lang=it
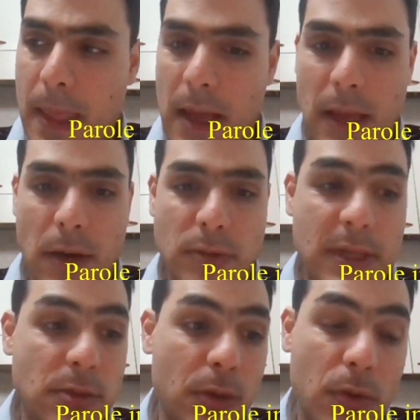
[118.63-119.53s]
E lo
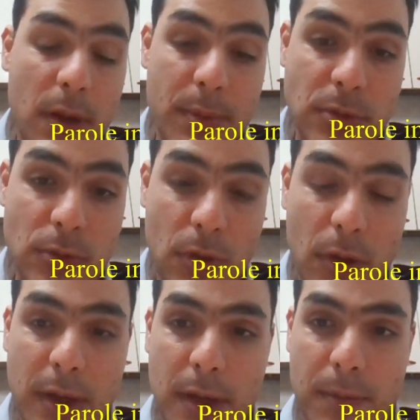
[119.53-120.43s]
stesso è con le
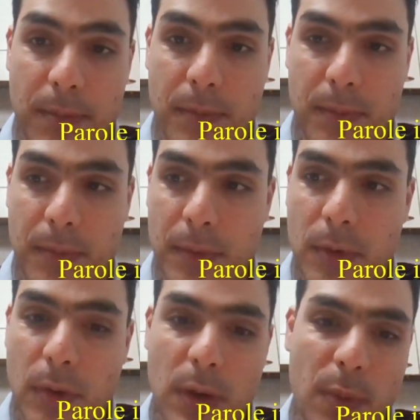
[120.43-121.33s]
persone
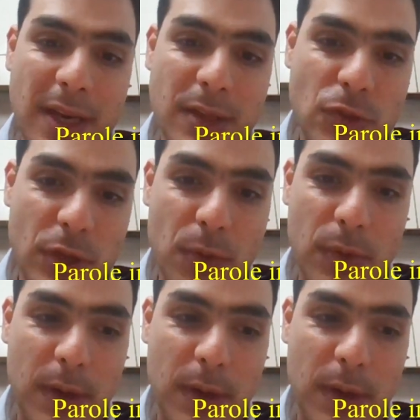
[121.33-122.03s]
con le quali c'è un